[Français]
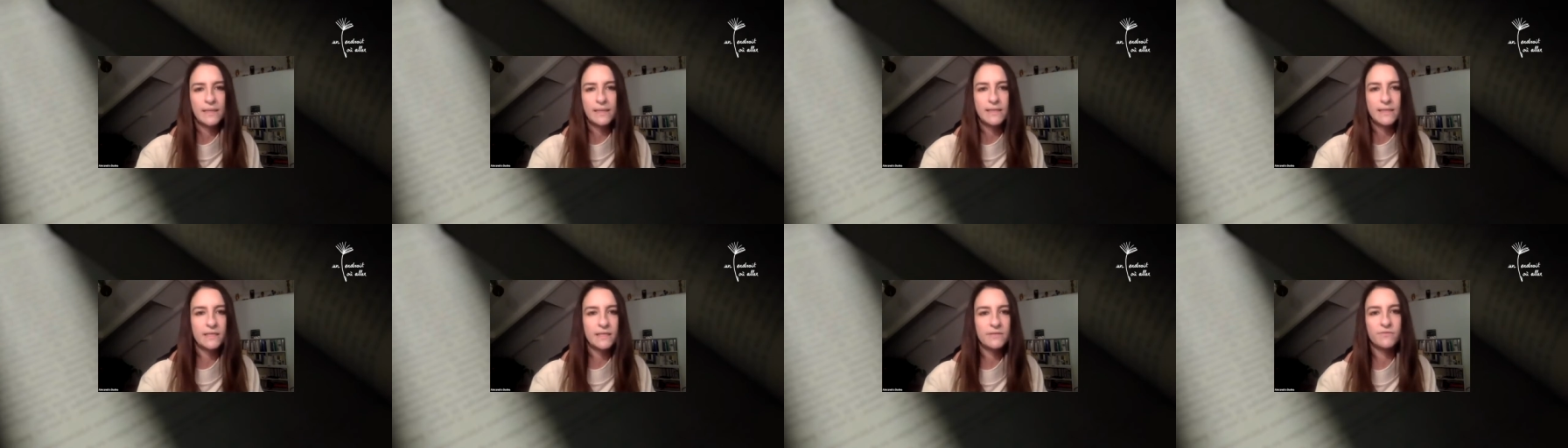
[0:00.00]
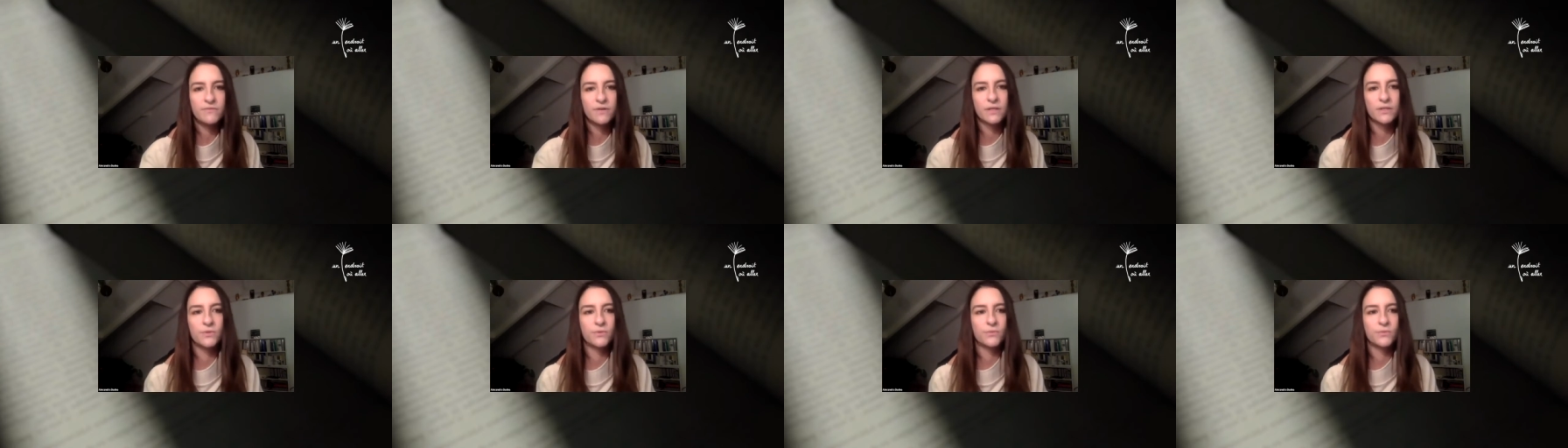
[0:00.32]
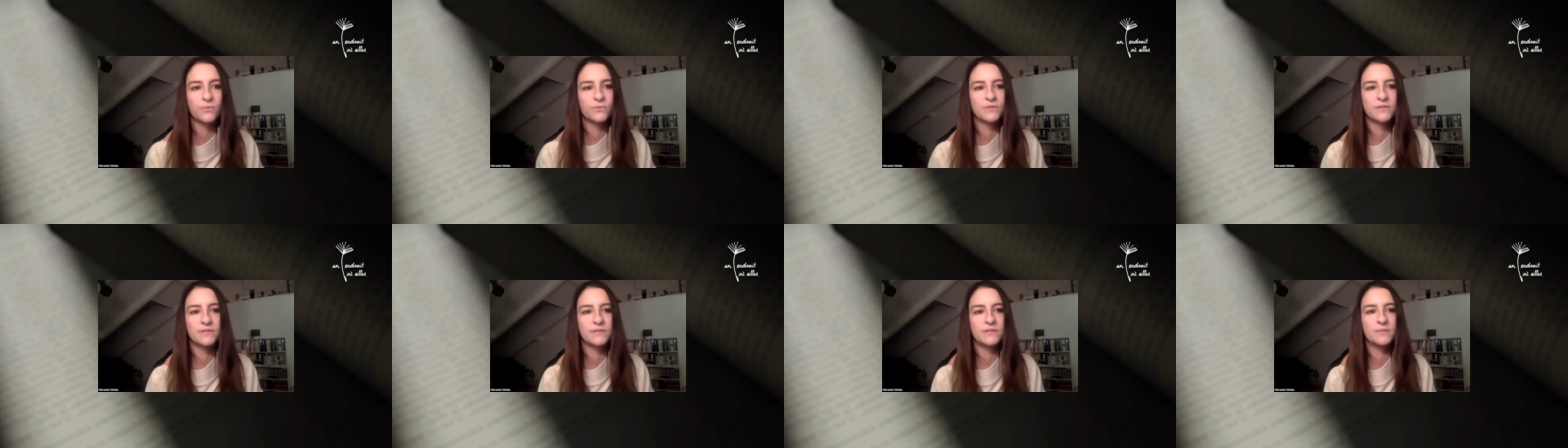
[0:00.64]
livres qui
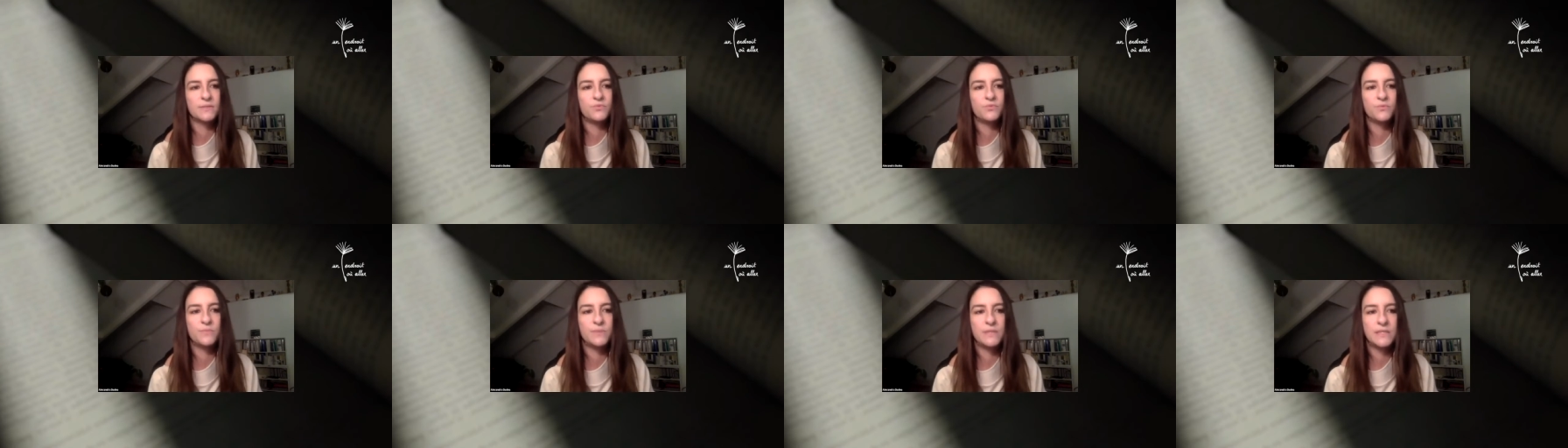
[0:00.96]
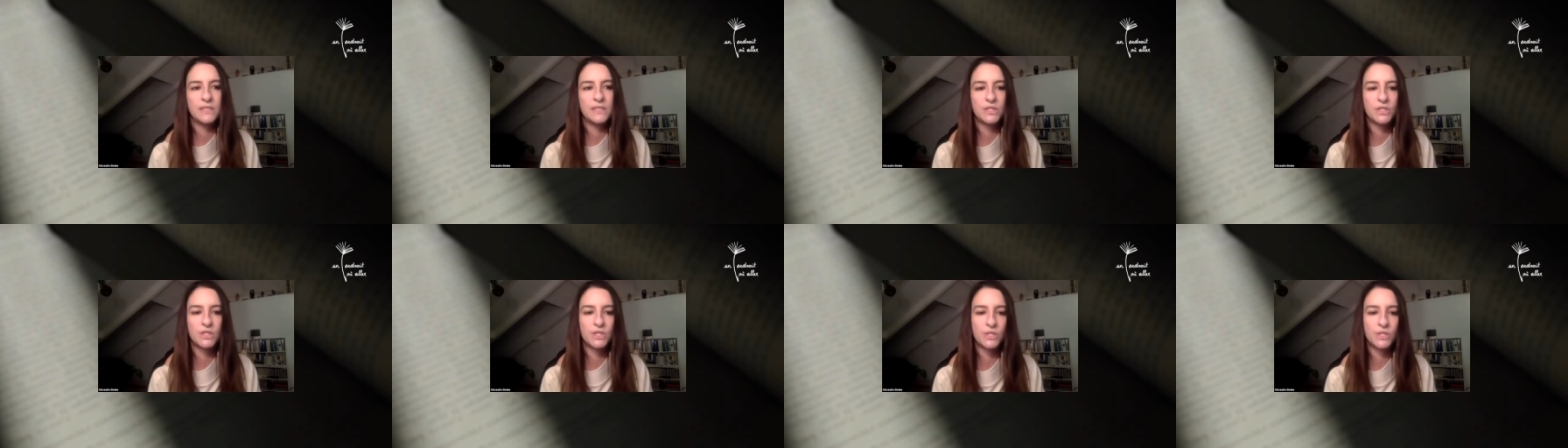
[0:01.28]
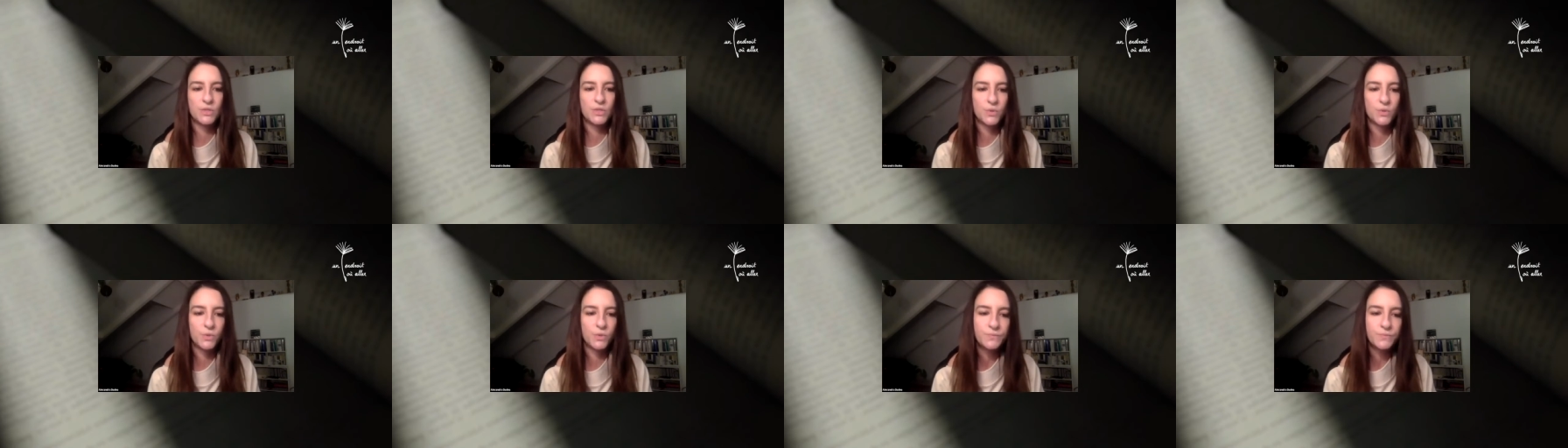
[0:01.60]
ont été publiés chez
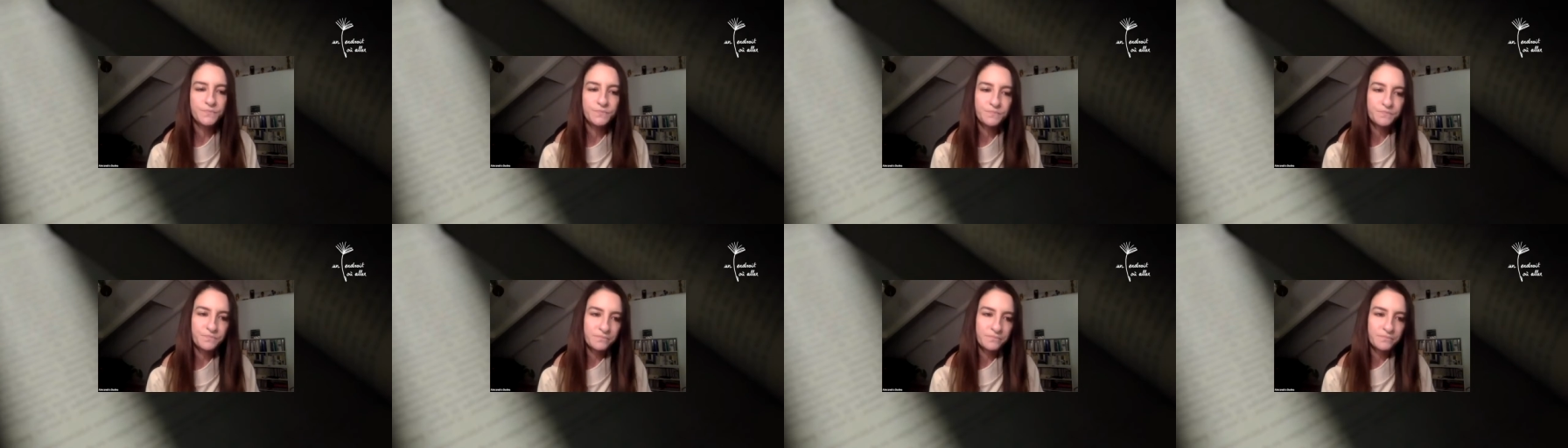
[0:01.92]
eux.